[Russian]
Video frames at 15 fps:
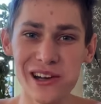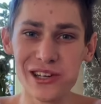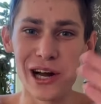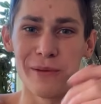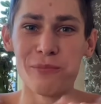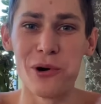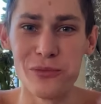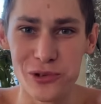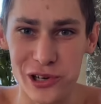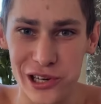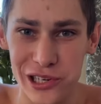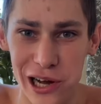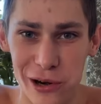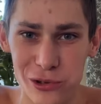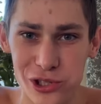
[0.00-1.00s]
Я помню,
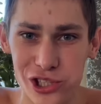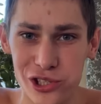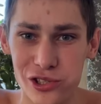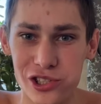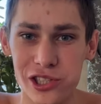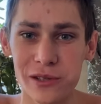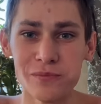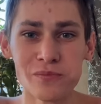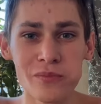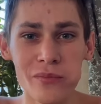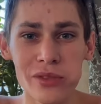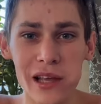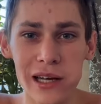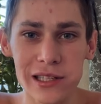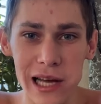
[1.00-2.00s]
когда учился.
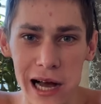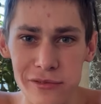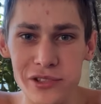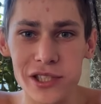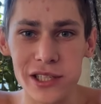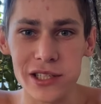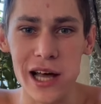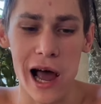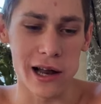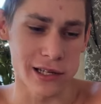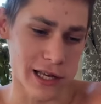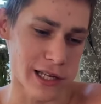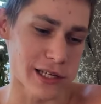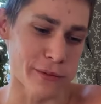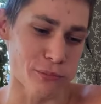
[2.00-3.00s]
Я всегда,
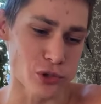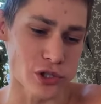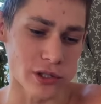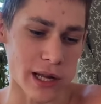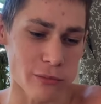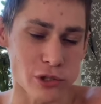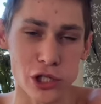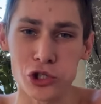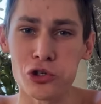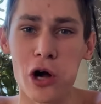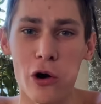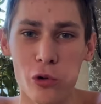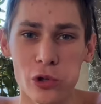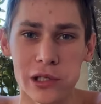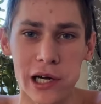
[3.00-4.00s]
я, допустим, там зашел
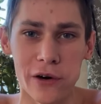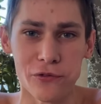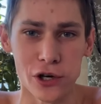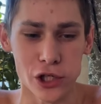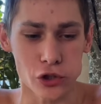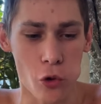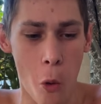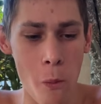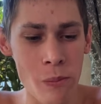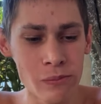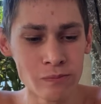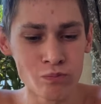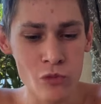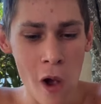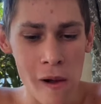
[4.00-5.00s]
какую-то кафешку.
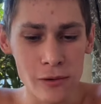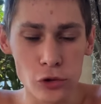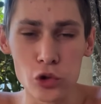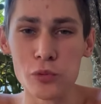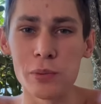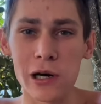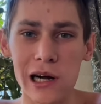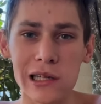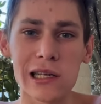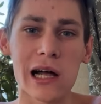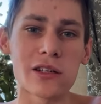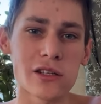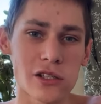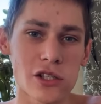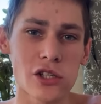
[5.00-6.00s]
Тупо, когда
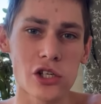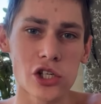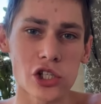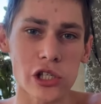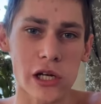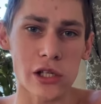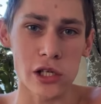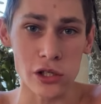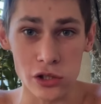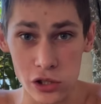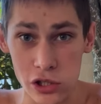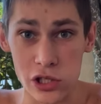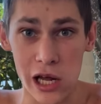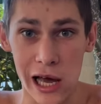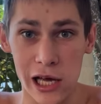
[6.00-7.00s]
ты сидишь один, ты
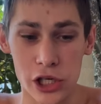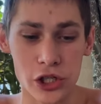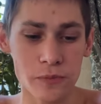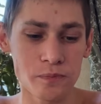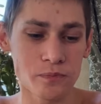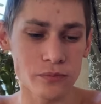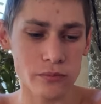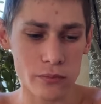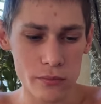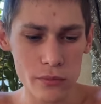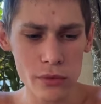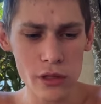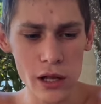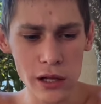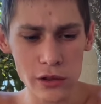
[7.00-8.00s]
знаешь,
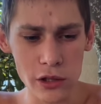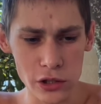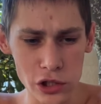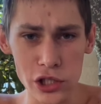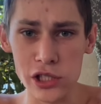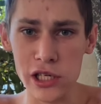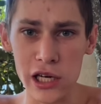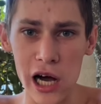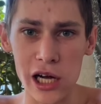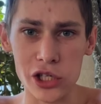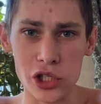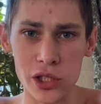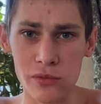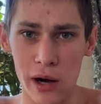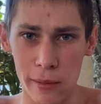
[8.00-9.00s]
ты закажешь
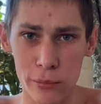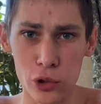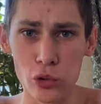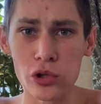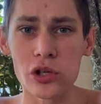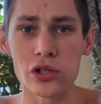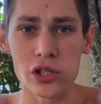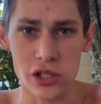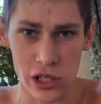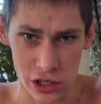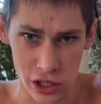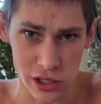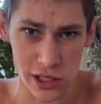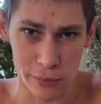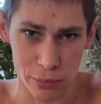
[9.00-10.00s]
два блюда, ты за
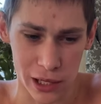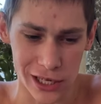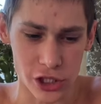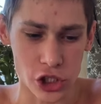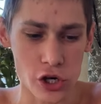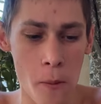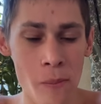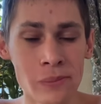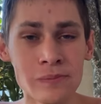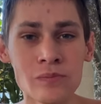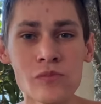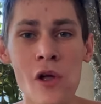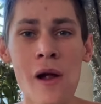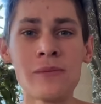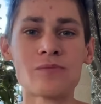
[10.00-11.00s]
них заплатишь.
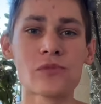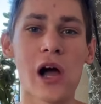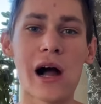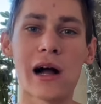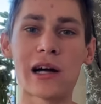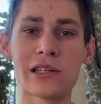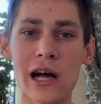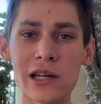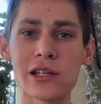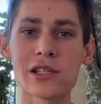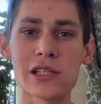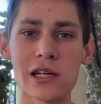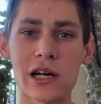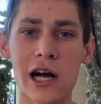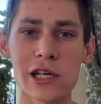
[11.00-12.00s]
А когда ты
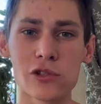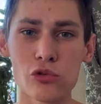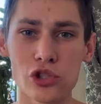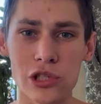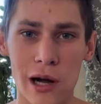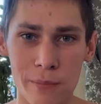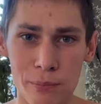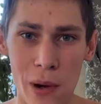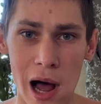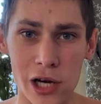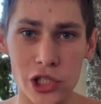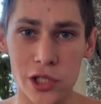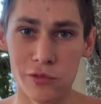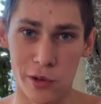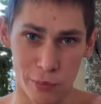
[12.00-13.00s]
заказываешь
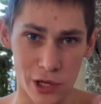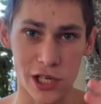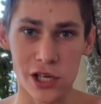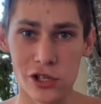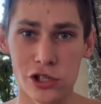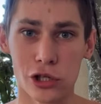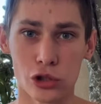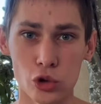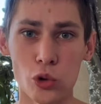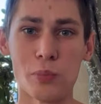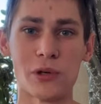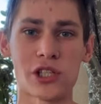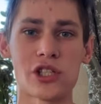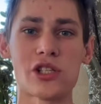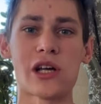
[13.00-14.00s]
компашку, вы прикиньте, тупо
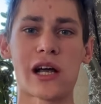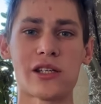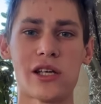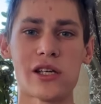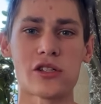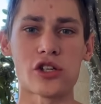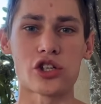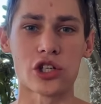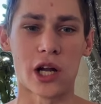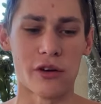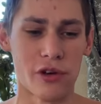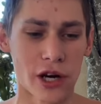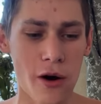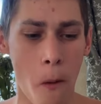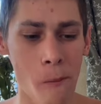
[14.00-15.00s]
сидят 10
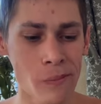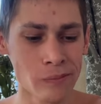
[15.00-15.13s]
человек.